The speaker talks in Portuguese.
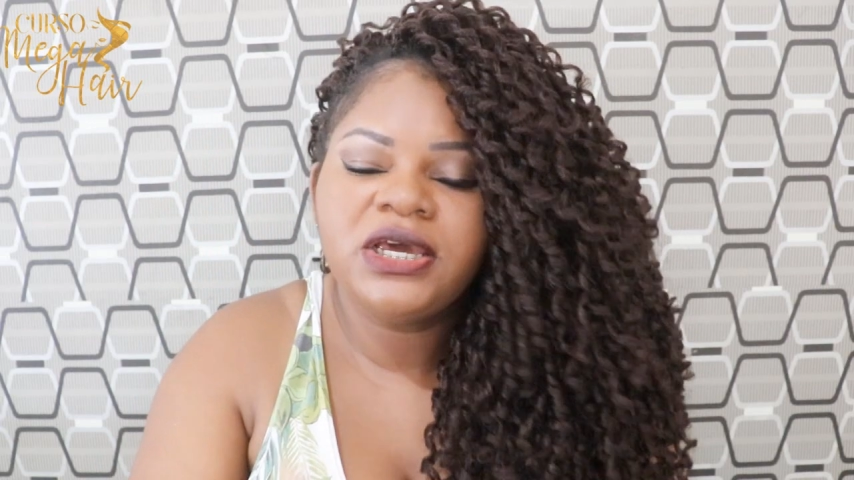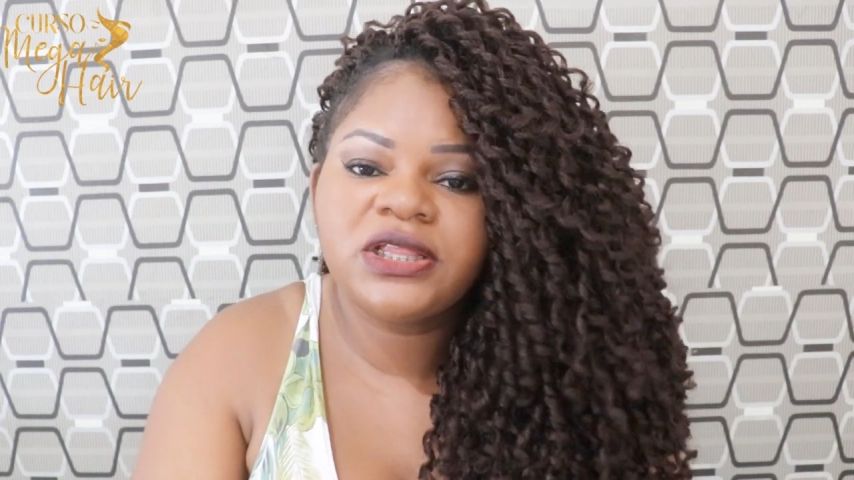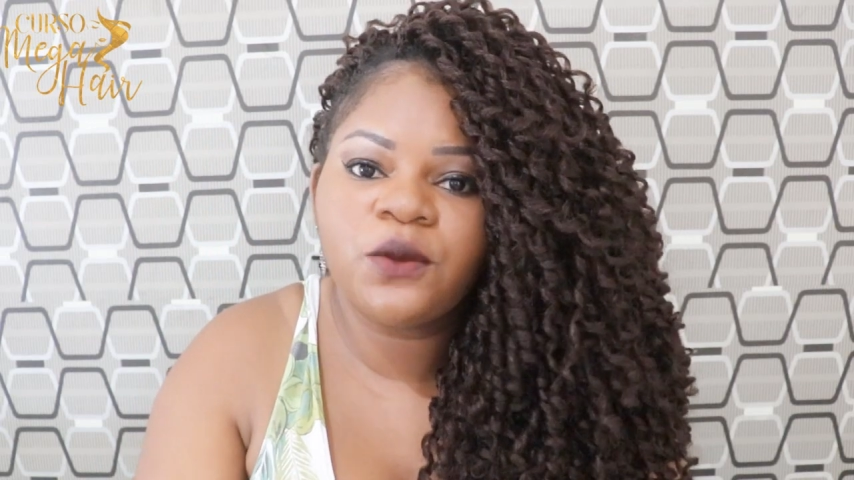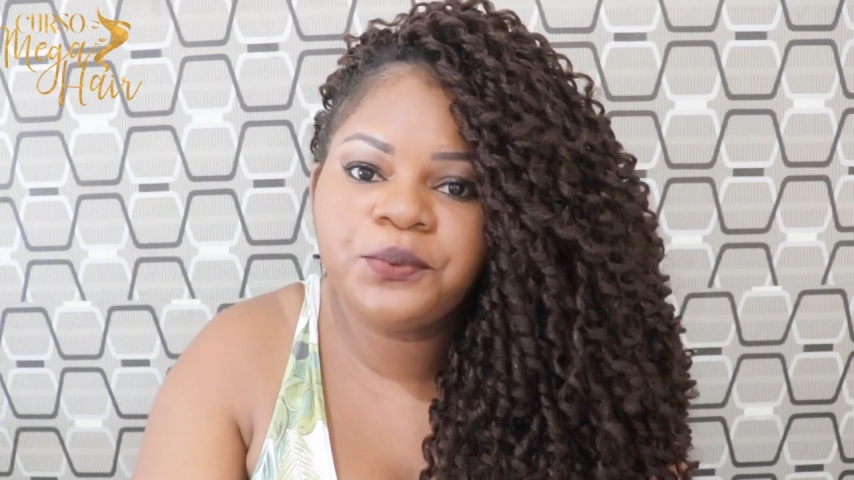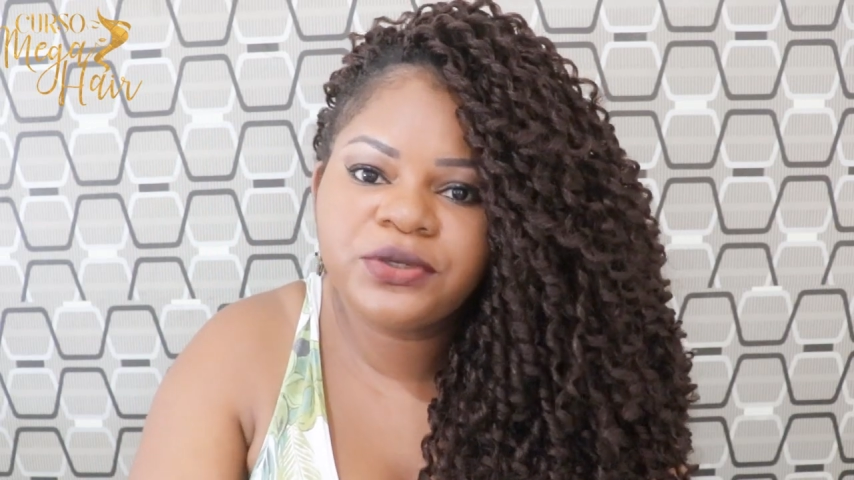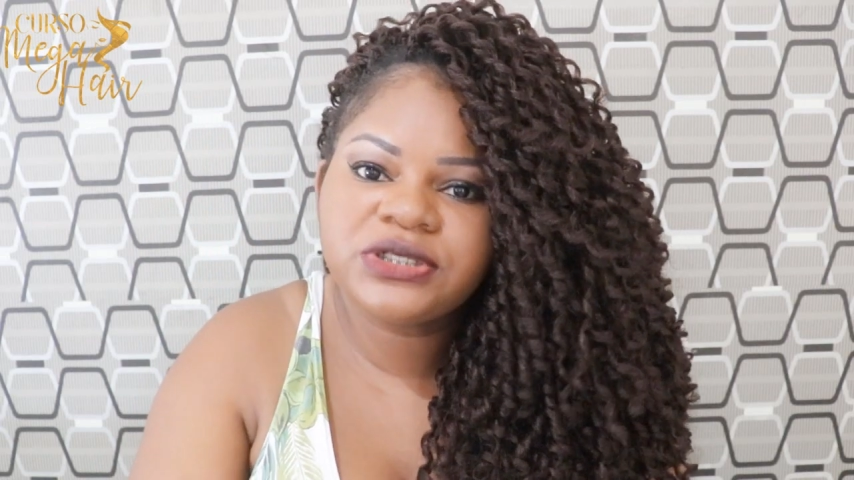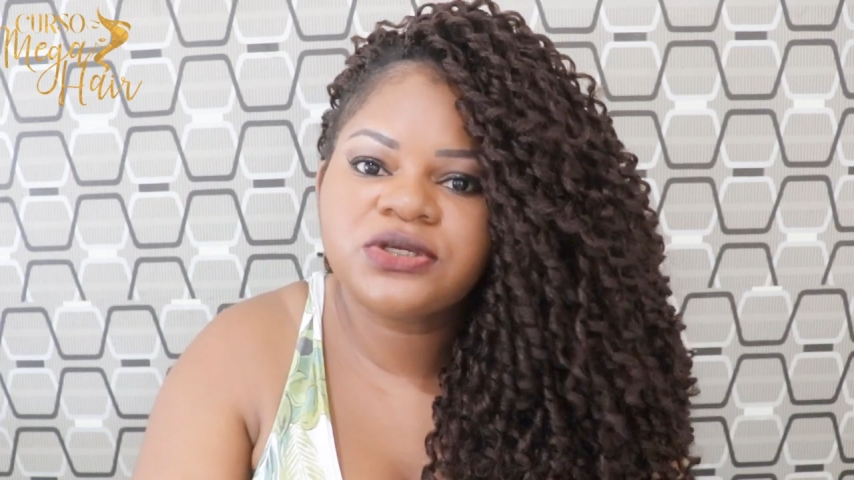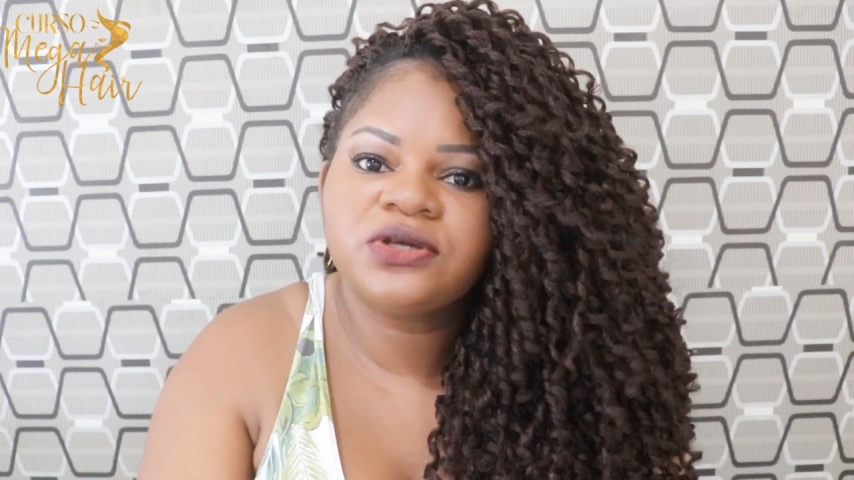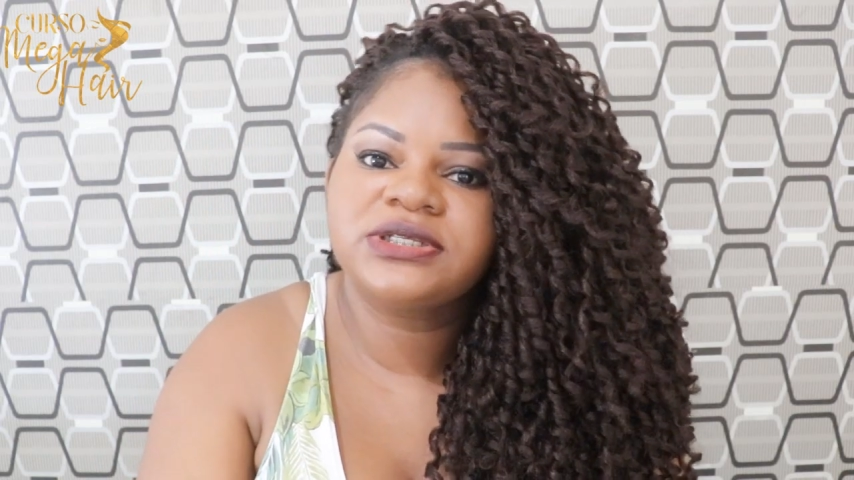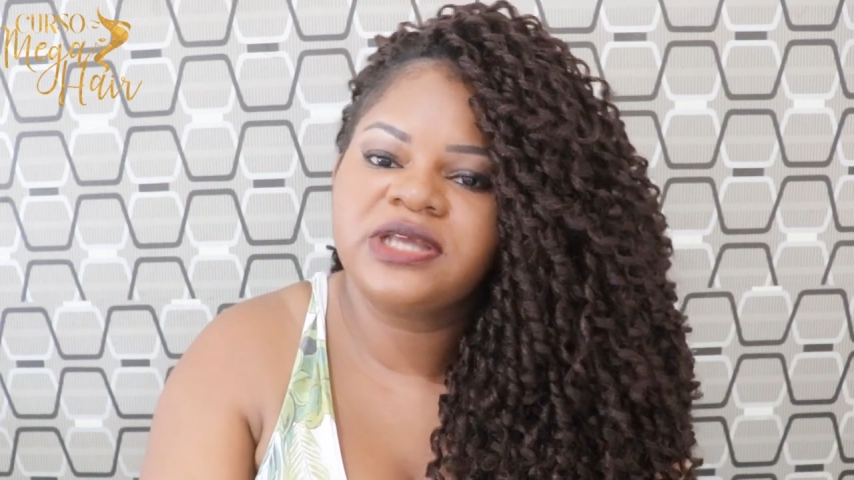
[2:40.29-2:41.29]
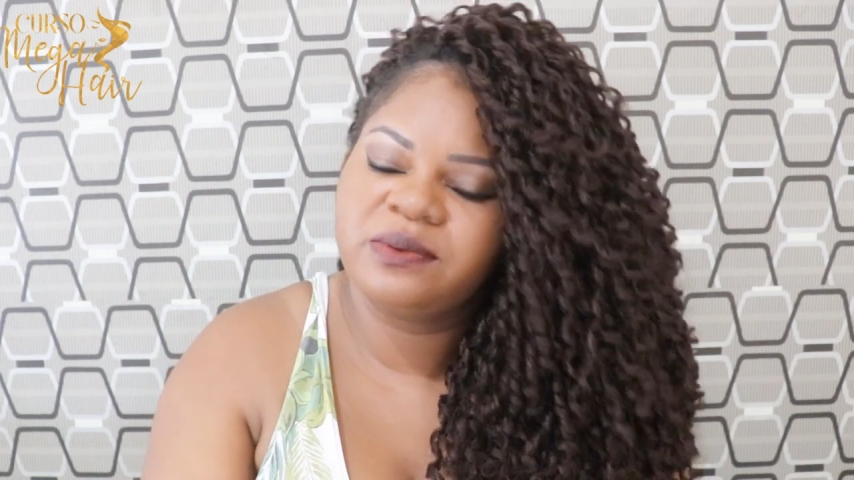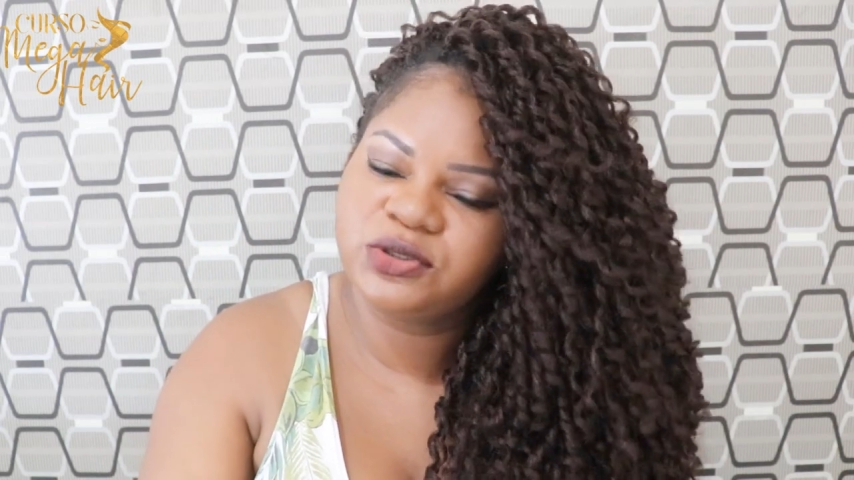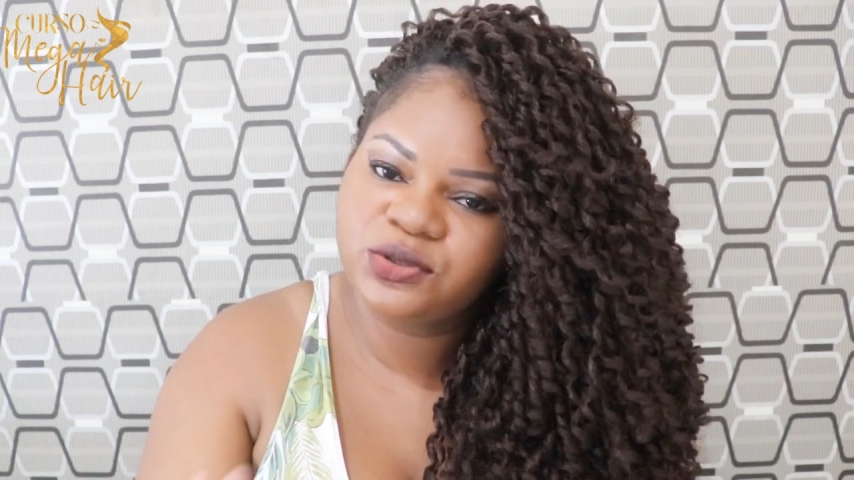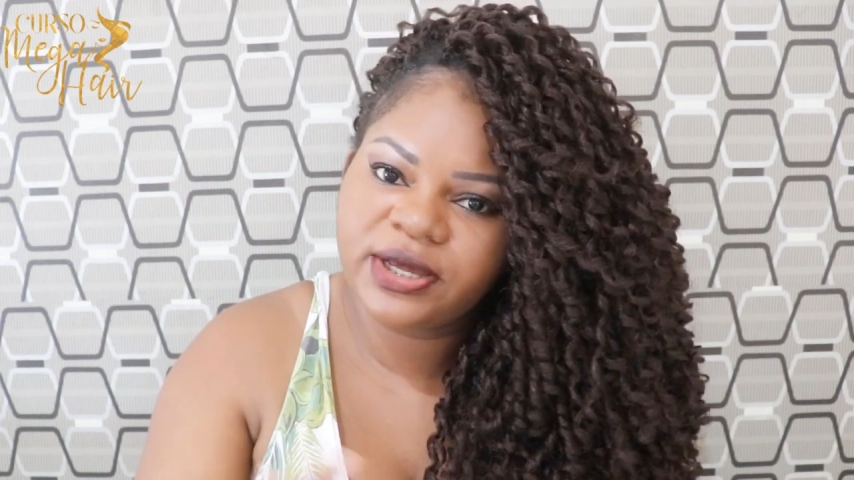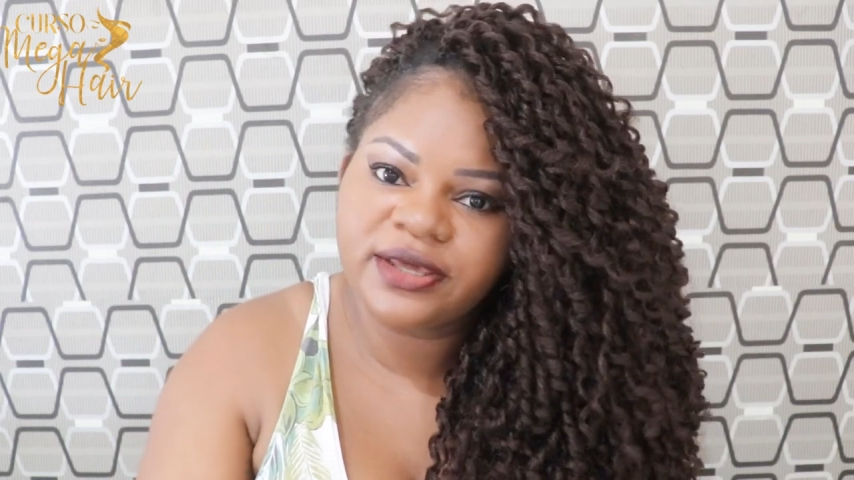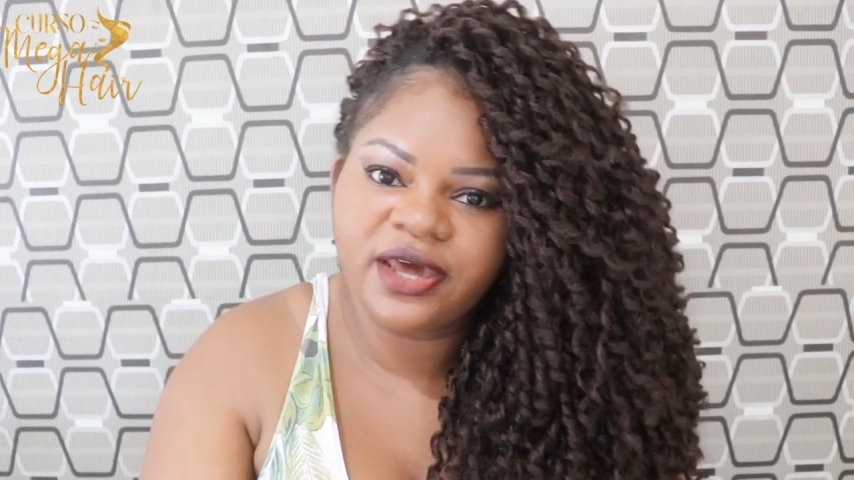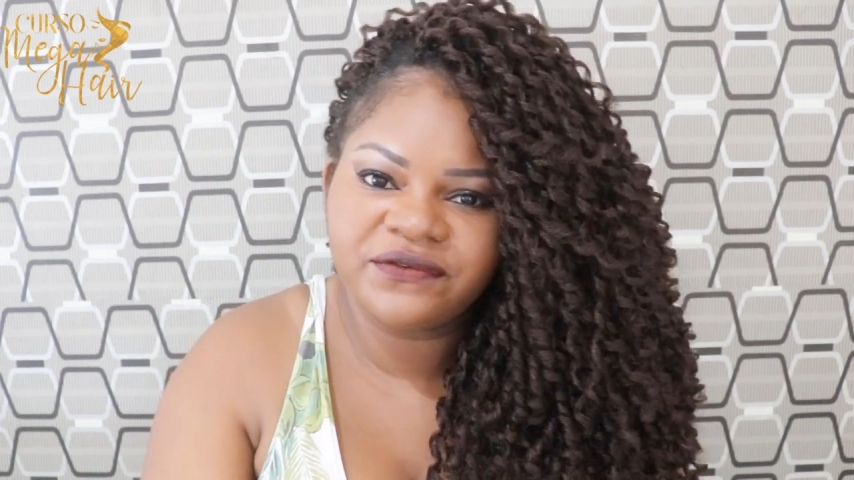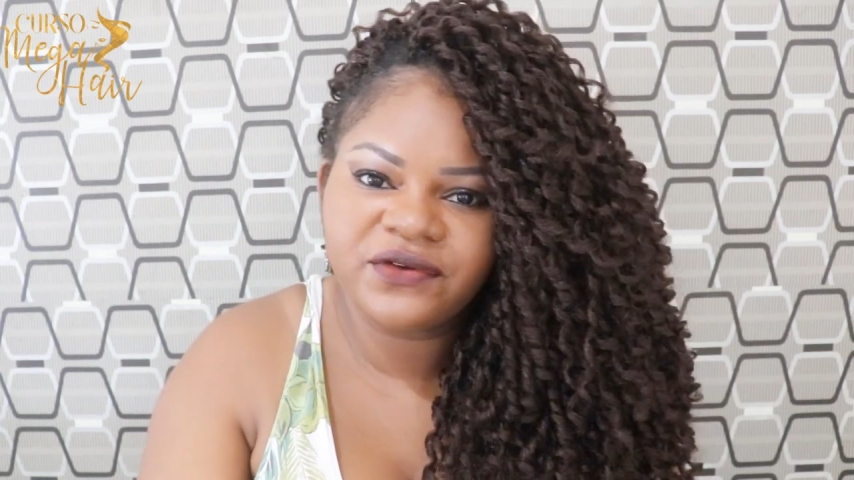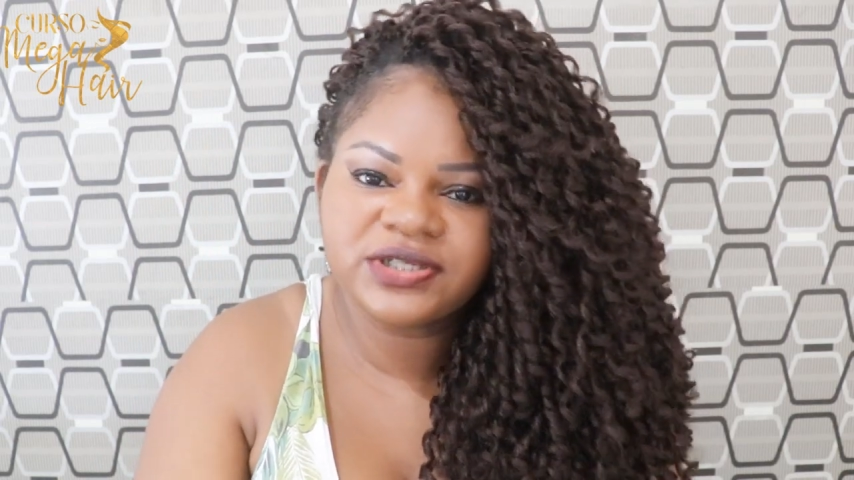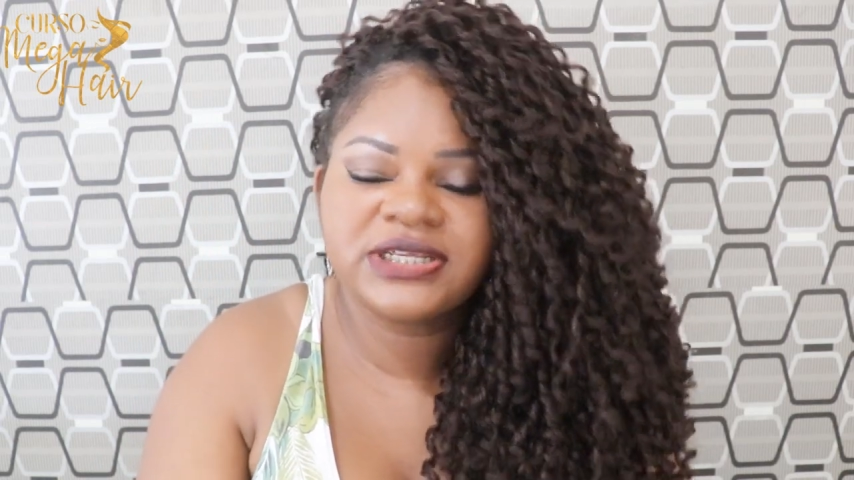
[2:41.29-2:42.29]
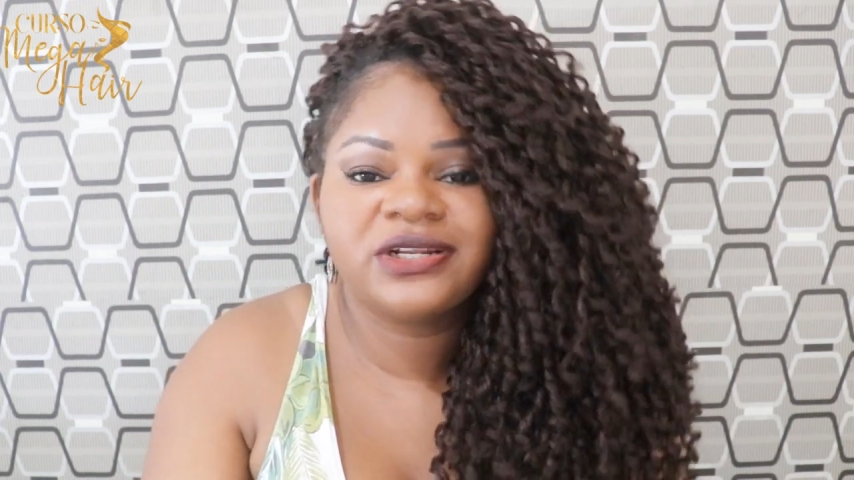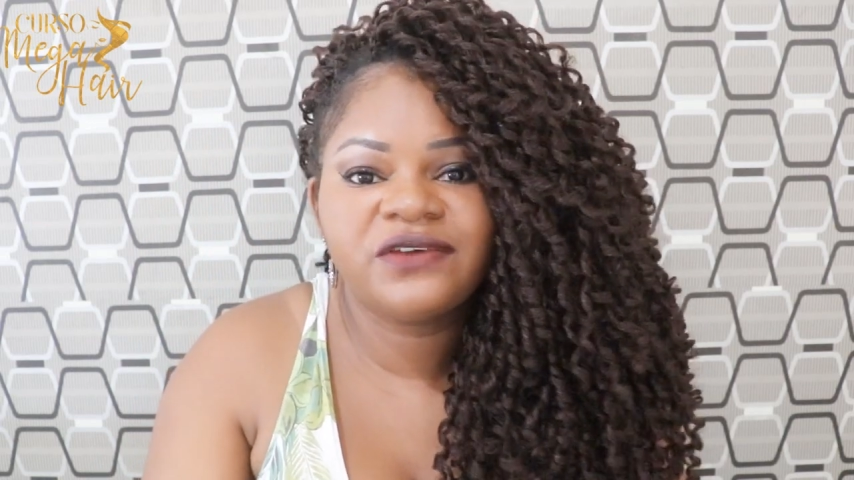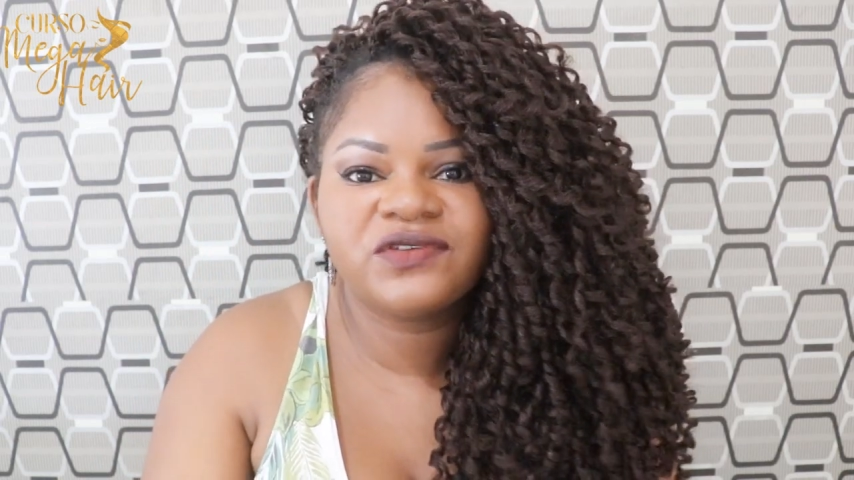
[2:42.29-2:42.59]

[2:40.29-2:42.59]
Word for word: Então por isso que eu sempre estou aqui reforçando